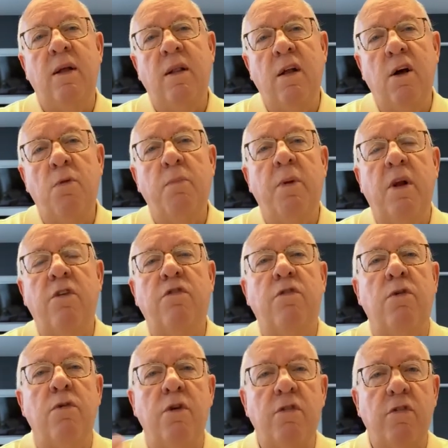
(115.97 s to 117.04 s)
e não
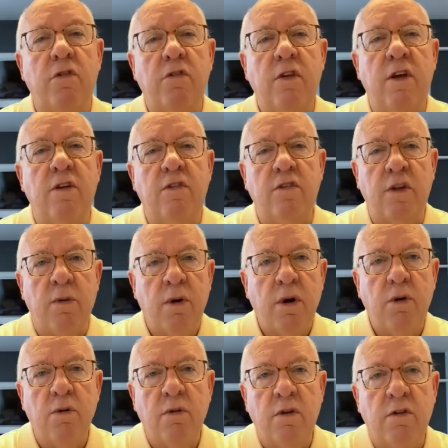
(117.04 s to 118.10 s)
pelas coisas que
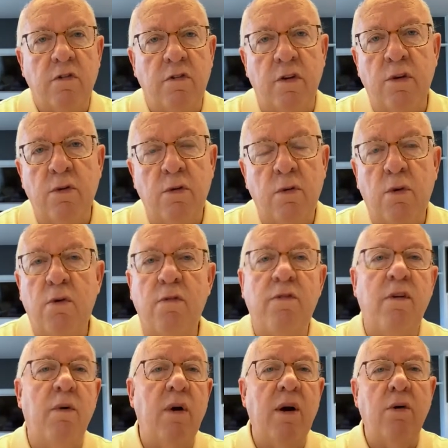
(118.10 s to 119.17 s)
estão acontecendo
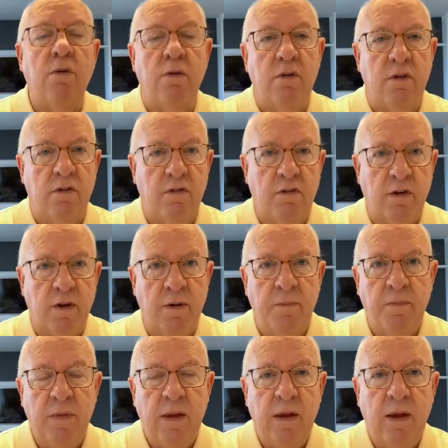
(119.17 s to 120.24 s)
ou vão
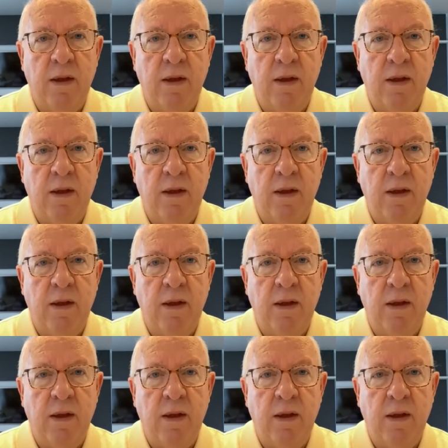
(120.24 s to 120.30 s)
acontecer,